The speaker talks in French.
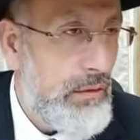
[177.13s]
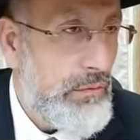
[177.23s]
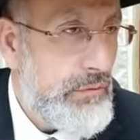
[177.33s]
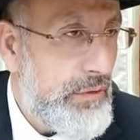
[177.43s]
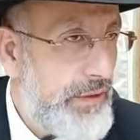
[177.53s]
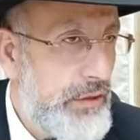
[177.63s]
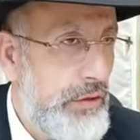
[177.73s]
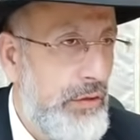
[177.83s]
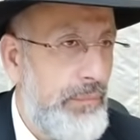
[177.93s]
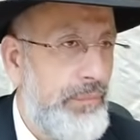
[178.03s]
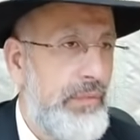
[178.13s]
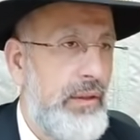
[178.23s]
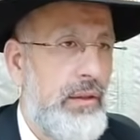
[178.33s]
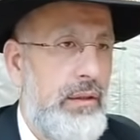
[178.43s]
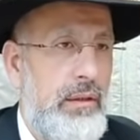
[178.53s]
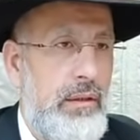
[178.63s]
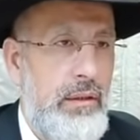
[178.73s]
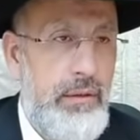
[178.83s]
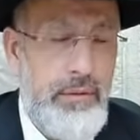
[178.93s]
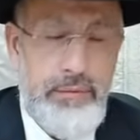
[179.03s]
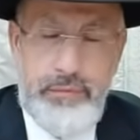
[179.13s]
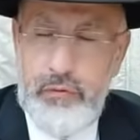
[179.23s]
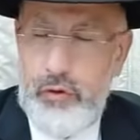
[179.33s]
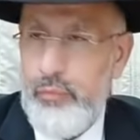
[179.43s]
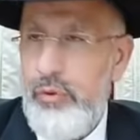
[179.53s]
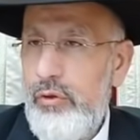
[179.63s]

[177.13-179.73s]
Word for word: Vous savez que depuis